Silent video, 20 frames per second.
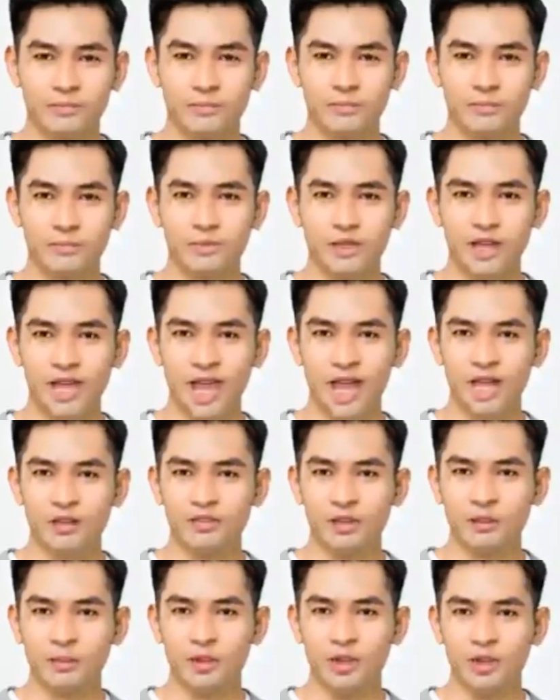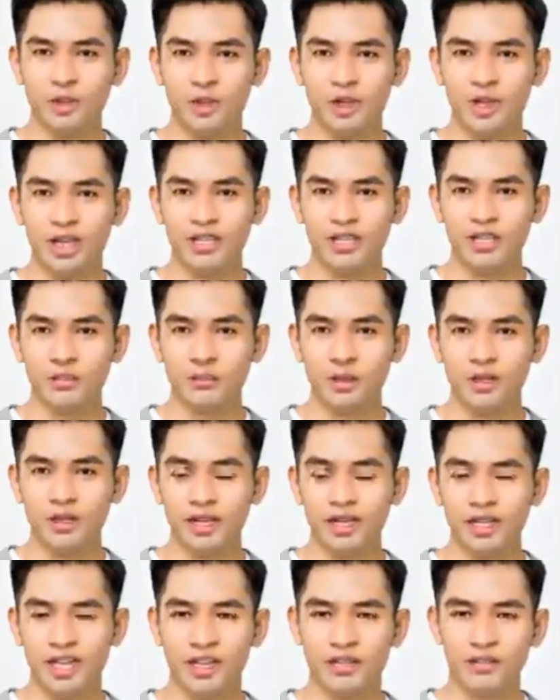Santin tidak pernah menggunakan
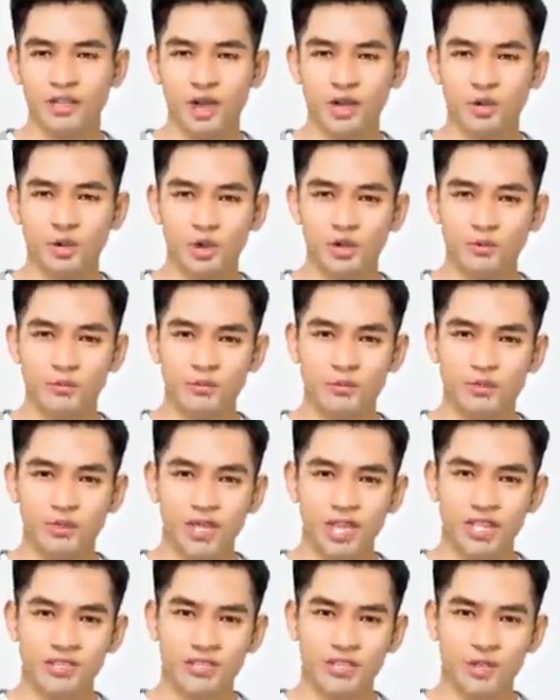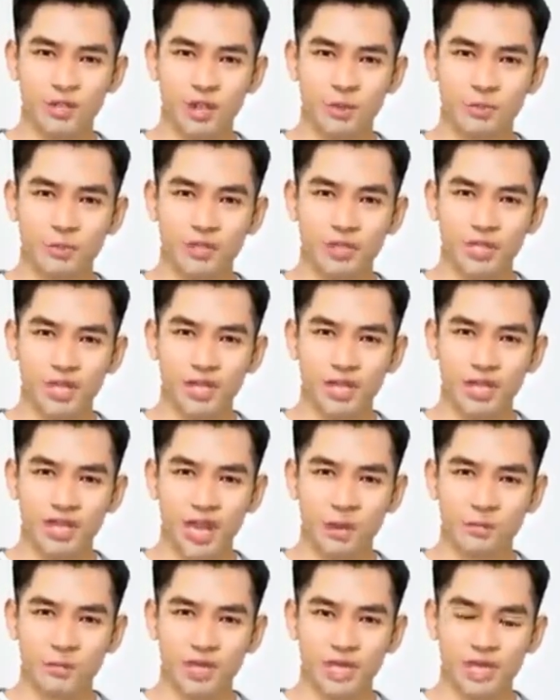parfum merek ini.
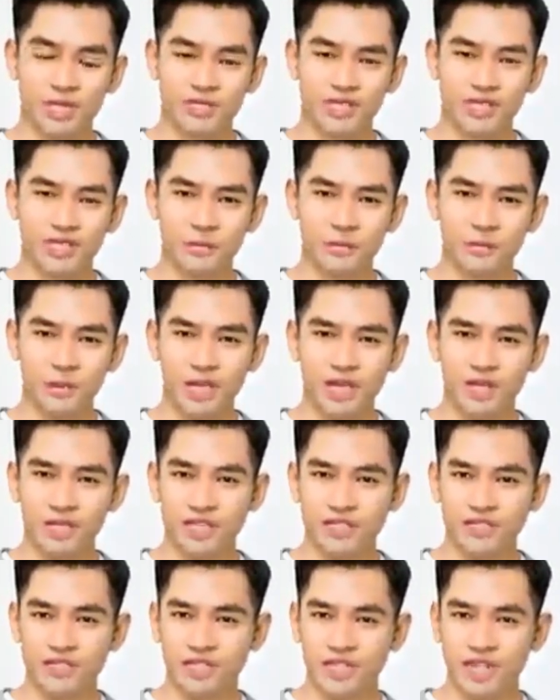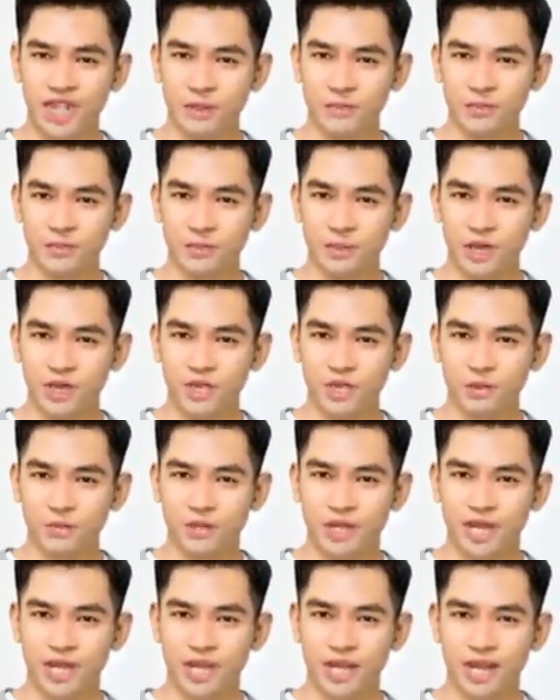Benar saja, Lutfi menoleh sedikit
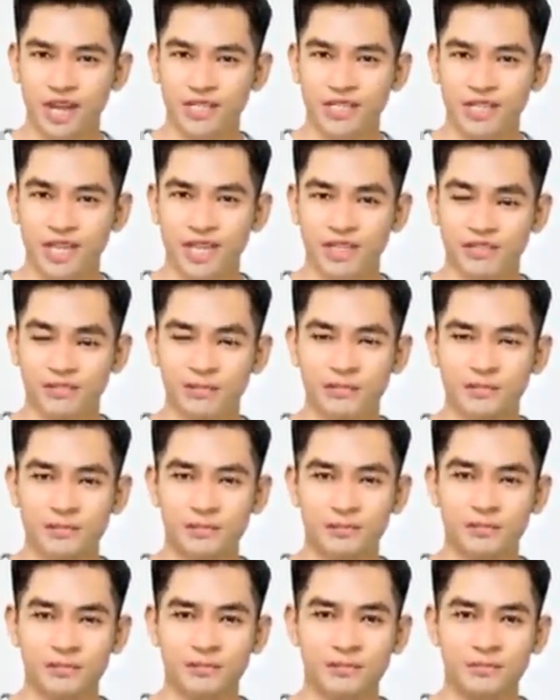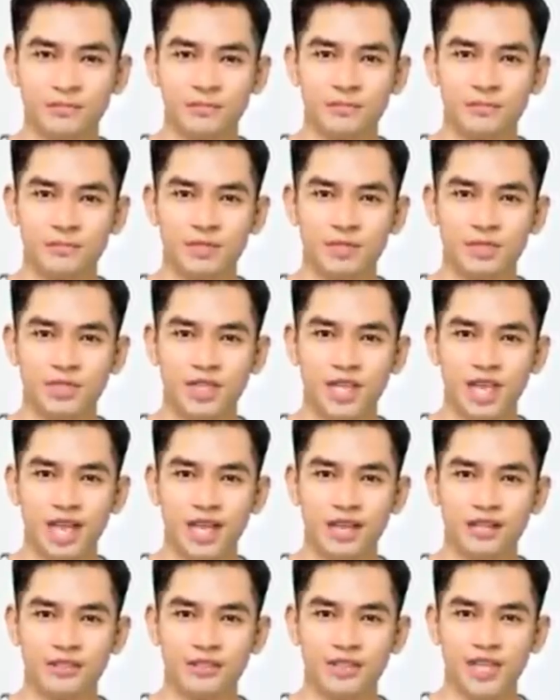dan melihat kopilot sudah duduk oleh
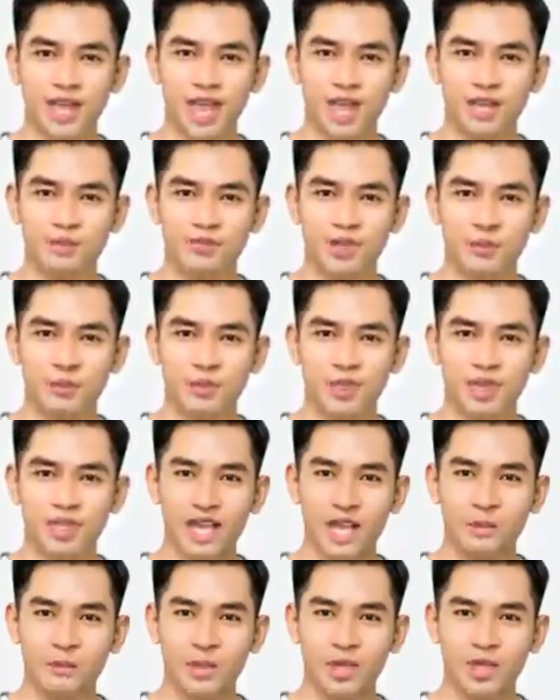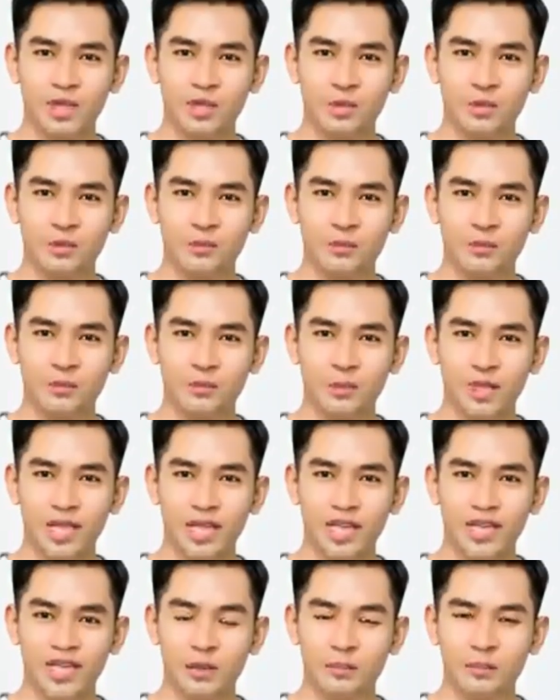seseorang, bukan Santin.
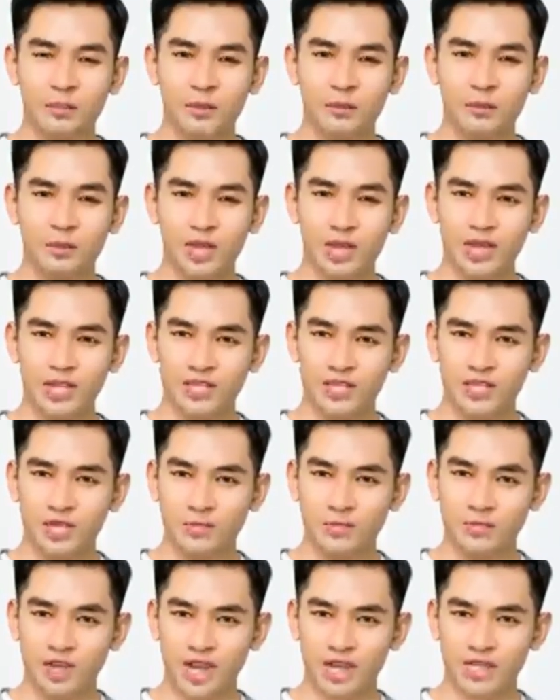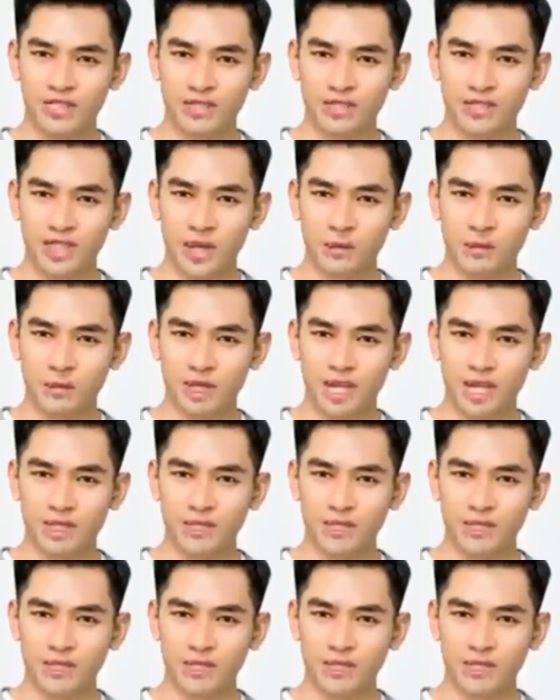Sebaliknya, Viololina.